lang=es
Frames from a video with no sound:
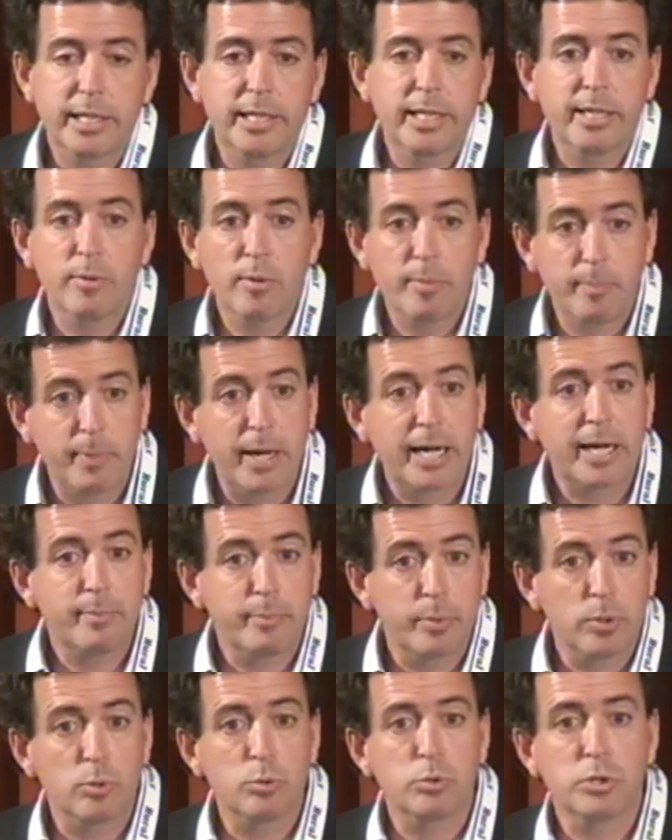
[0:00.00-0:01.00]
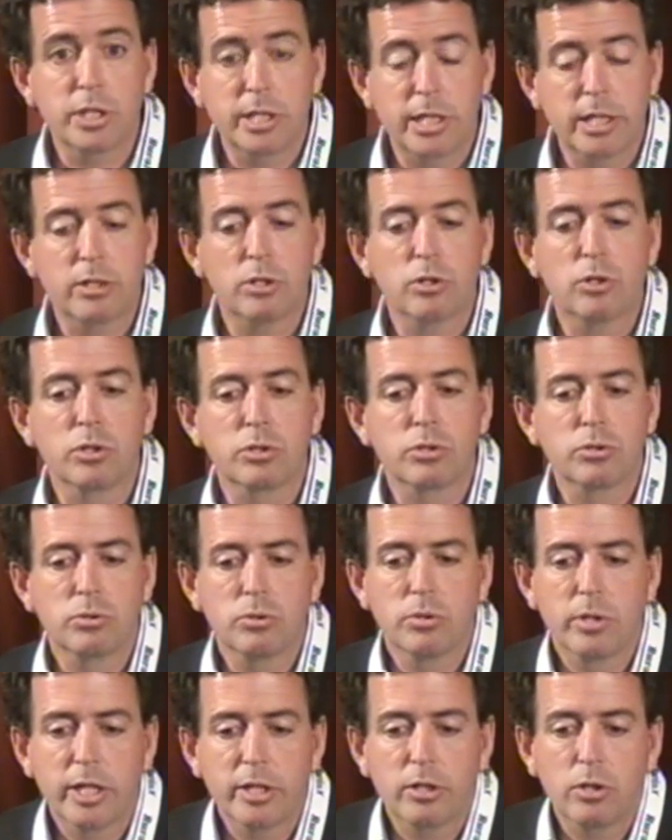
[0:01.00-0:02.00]
que tenemos para producir estos,
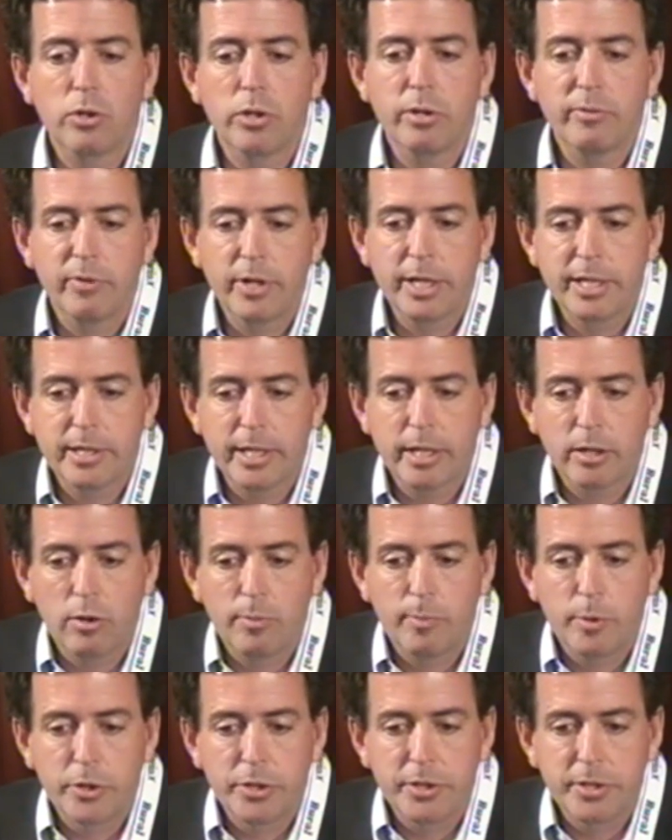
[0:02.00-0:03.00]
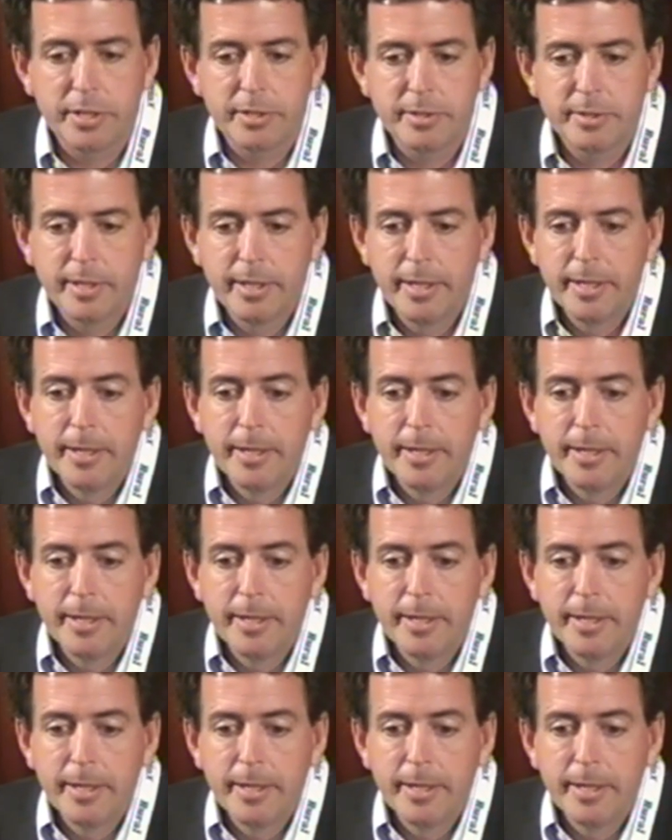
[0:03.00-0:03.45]
estos diferentes commodities.